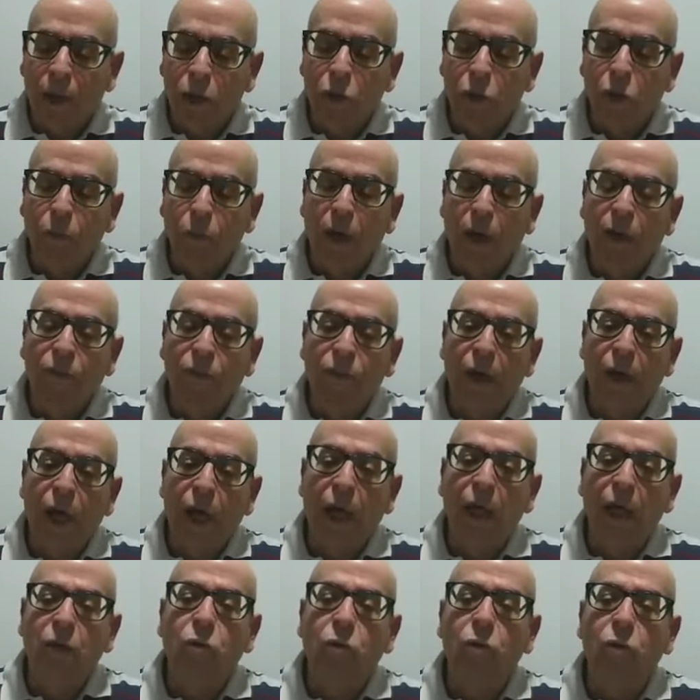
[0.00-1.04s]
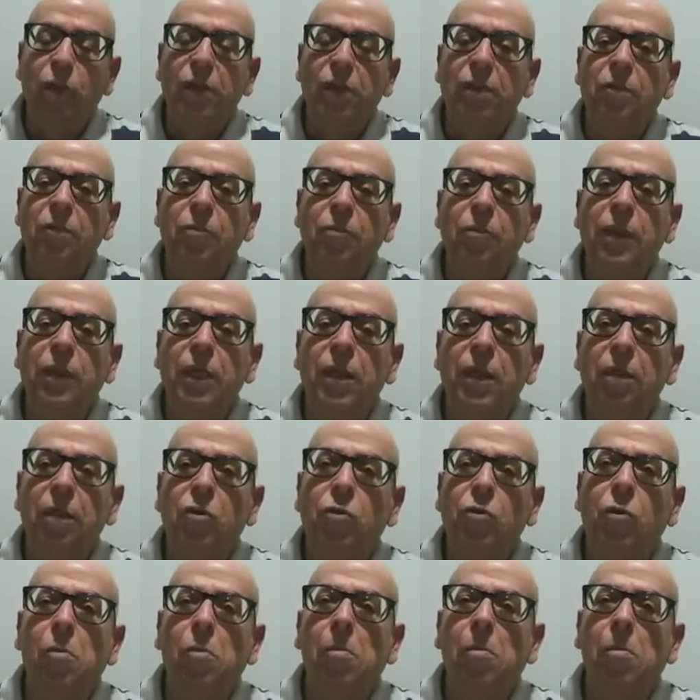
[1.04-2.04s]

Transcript: de uma fala do espírito